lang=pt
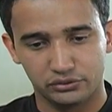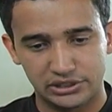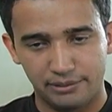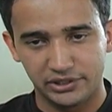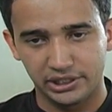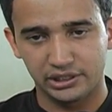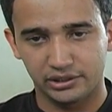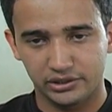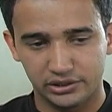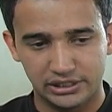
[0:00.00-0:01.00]
os
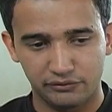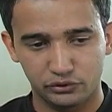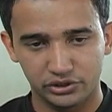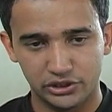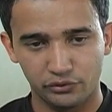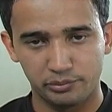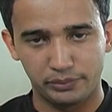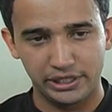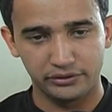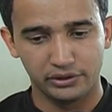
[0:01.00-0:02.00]
amigos, que teve todo o seu
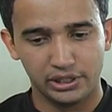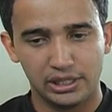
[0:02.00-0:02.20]
empenho